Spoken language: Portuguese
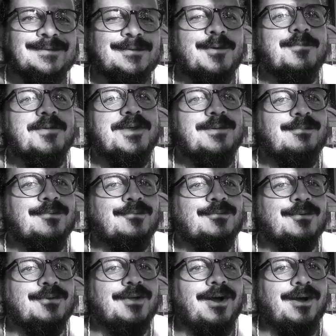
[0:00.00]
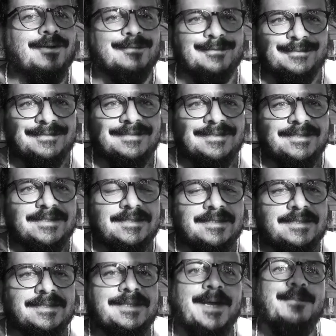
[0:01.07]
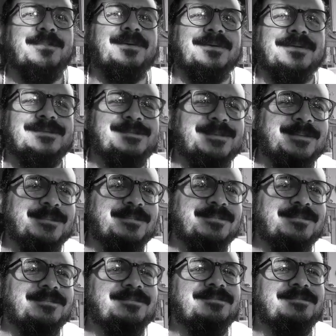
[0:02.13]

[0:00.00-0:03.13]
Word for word: Tô meio emocionado. Até a próxima.